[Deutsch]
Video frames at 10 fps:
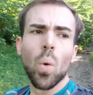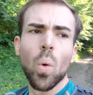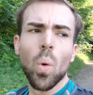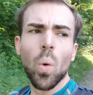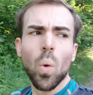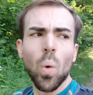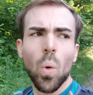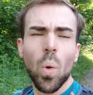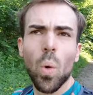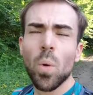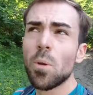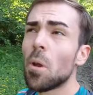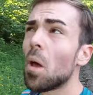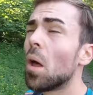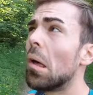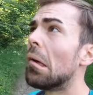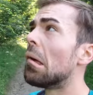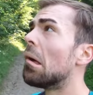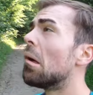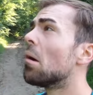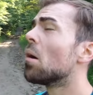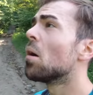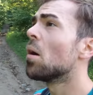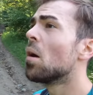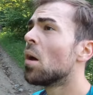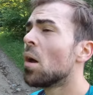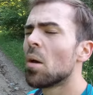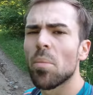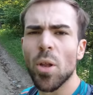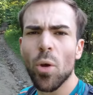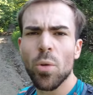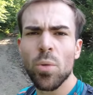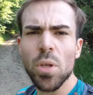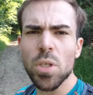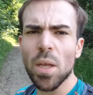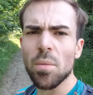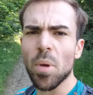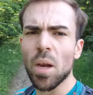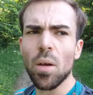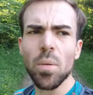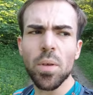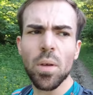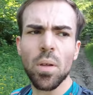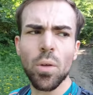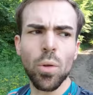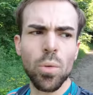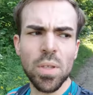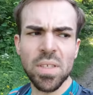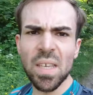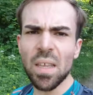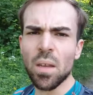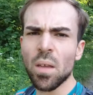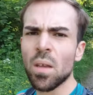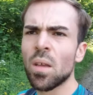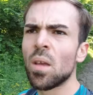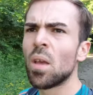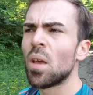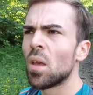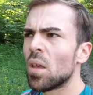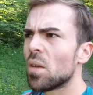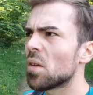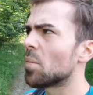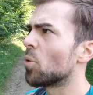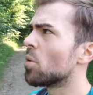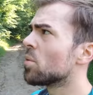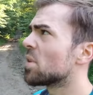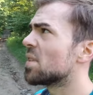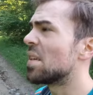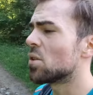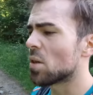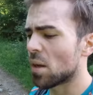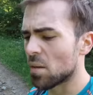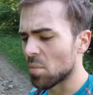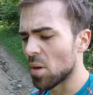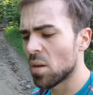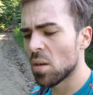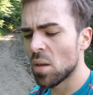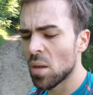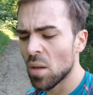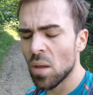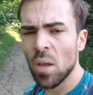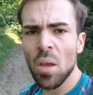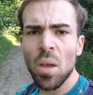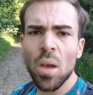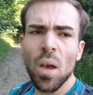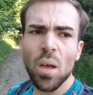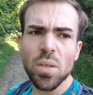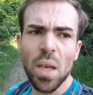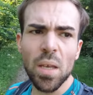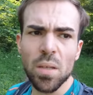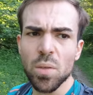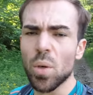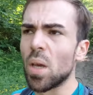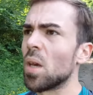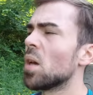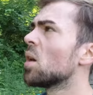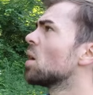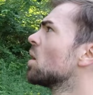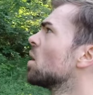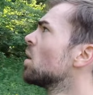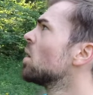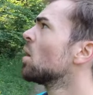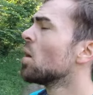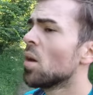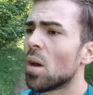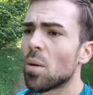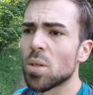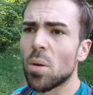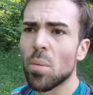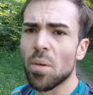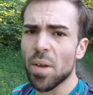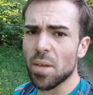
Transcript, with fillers: Und äh, bei 900 startet man, glaube ich. 910. Ich glaube 910 startet man. Das ist eigentlich ganz okay. Aber schauen wir mal